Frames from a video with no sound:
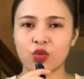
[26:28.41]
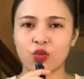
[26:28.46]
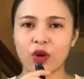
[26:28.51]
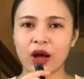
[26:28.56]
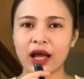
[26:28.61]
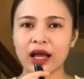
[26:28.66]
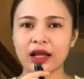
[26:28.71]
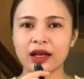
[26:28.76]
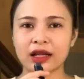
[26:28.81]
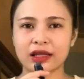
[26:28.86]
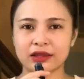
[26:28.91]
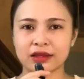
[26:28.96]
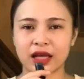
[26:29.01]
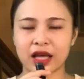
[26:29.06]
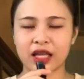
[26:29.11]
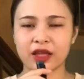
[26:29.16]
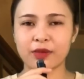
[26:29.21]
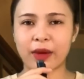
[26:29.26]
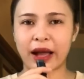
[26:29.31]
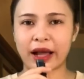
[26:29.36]
quá là
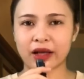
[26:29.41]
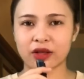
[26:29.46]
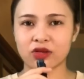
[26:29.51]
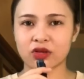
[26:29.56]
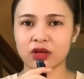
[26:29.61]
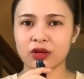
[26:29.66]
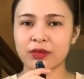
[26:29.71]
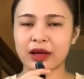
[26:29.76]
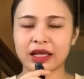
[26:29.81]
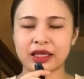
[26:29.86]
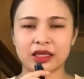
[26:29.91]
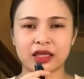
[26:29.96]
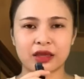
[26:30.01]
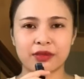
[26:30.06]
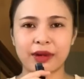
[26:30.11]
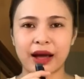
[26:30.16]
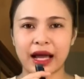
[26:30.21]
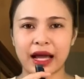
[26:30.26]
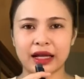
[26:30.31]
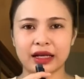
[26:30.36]
tệ bạc cho cái bà
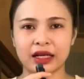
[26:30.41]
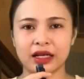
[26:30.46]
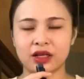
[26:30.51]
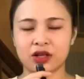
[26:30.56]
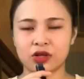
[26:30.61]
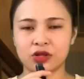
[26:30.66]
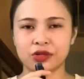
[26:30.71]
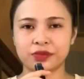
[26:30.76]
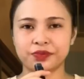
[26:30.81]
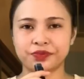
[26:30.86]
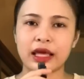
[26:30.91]
chị ba này rồi.